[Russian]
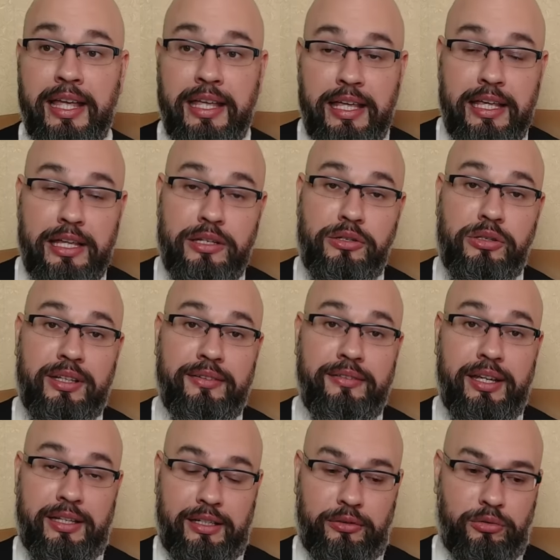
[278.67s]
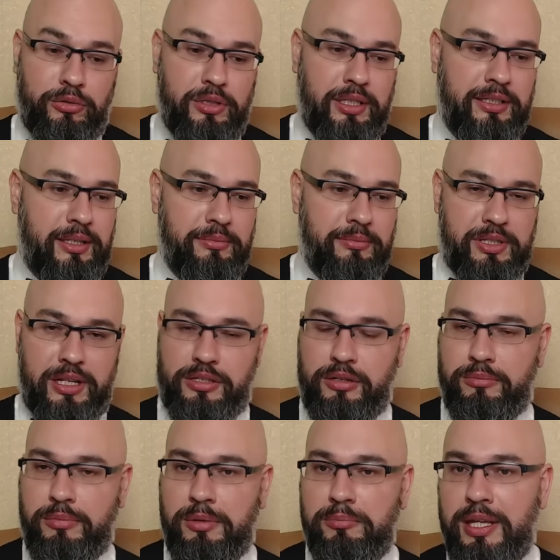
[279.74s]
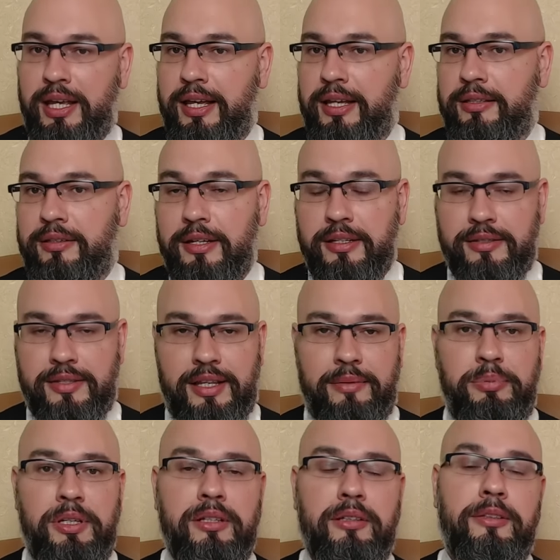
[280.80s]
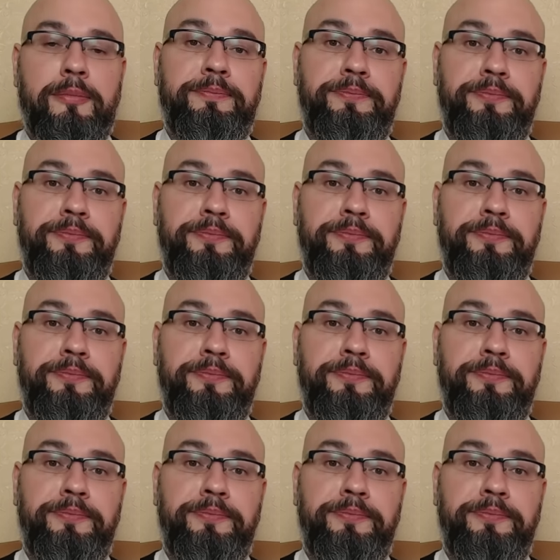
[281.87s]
И человек, который там, скажем, имеет, скопил